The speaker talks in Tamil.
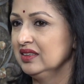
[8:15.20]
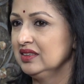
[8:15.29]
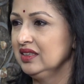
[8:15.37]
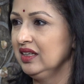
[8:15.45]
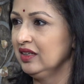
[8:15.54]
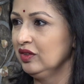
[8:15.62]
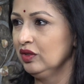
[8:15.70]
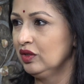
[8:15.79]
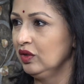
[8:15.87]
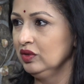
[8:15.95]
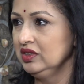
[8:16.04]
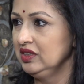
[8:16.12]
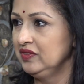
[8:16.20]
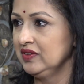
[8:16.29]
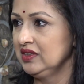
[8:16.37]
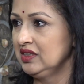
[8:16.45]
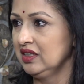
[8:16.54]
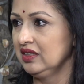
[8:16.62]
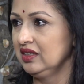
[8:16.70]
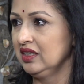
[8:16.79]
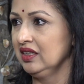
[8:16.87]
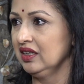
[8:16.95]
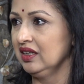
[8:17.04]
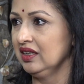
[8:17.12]
சார் என்னோடய க்ளோசஸ் ஃபர்ஸ்ட்
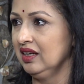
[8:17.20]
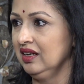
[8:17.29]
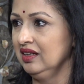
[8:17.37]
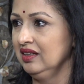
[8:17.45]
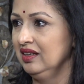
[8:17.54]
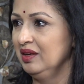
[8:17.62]
எடுத்துட்டிங்க இல்லைங்களா